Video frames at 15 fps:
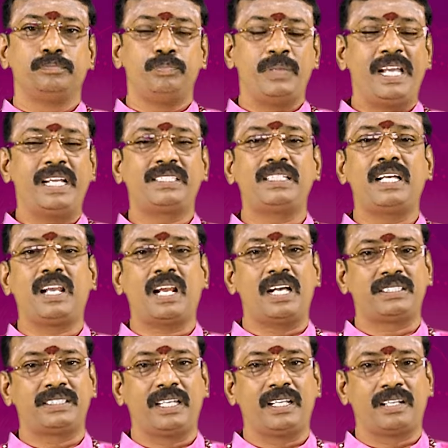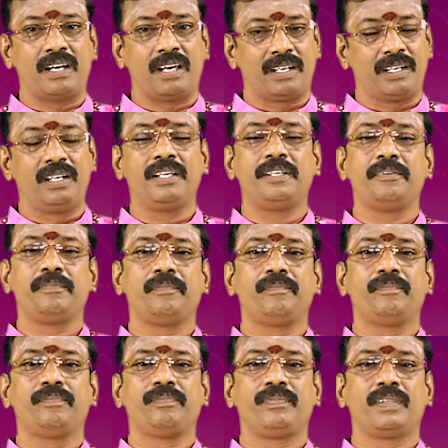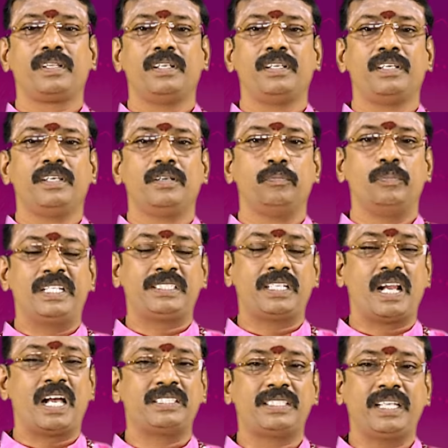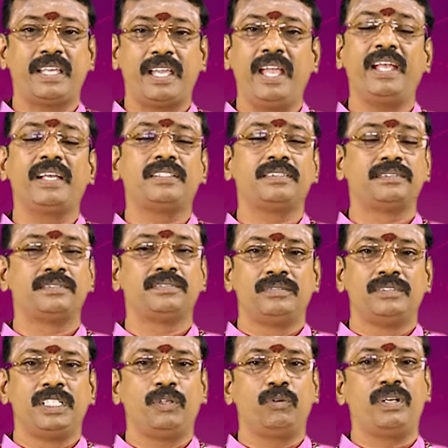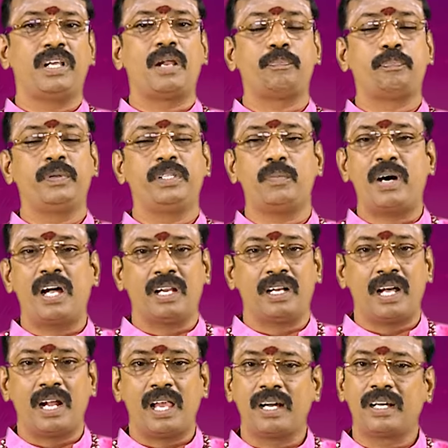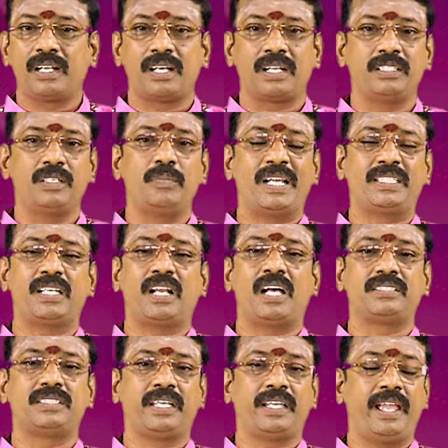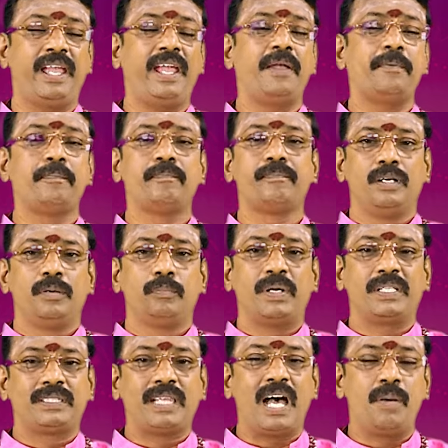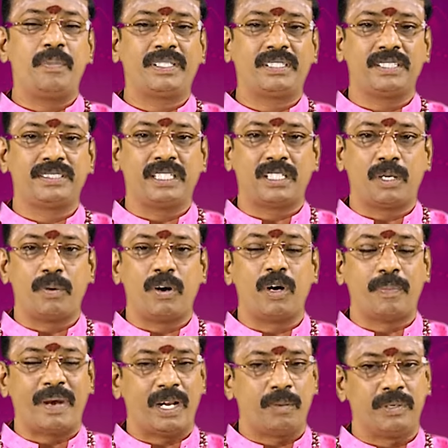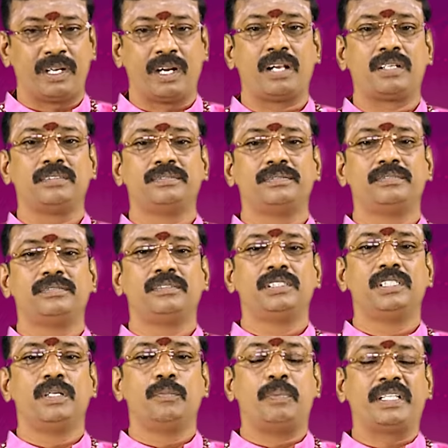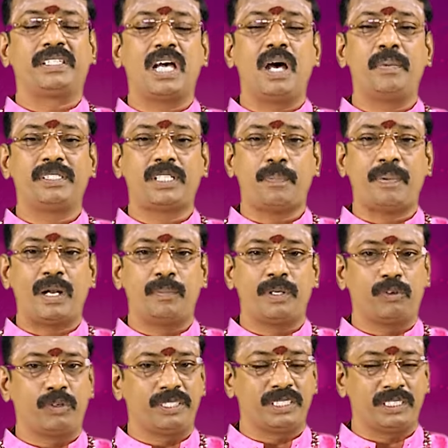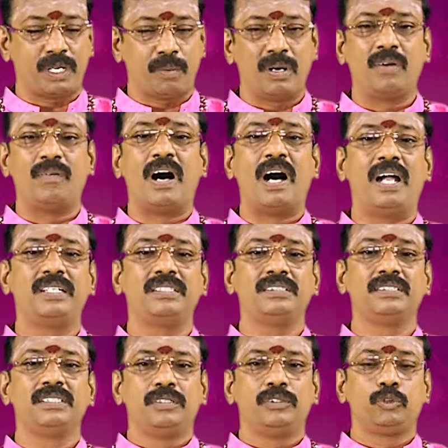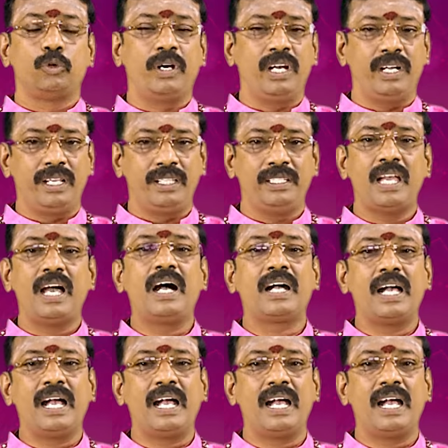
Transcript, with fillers: மேஷ ராசிக்காரர்களே மேஷராசிக்கு இந்த ஒரு அற்புதமான நாளாக இருக்கிறது மேஷராசிக்கு பத்தாம் இடத்துல சந்திர பகவான் பயணம் பண்ணுறார் பத்தாம் இடத்துல பயணம் பண்ணக்கூடிய சந்திர பகவான் தொழில் ரீதியாக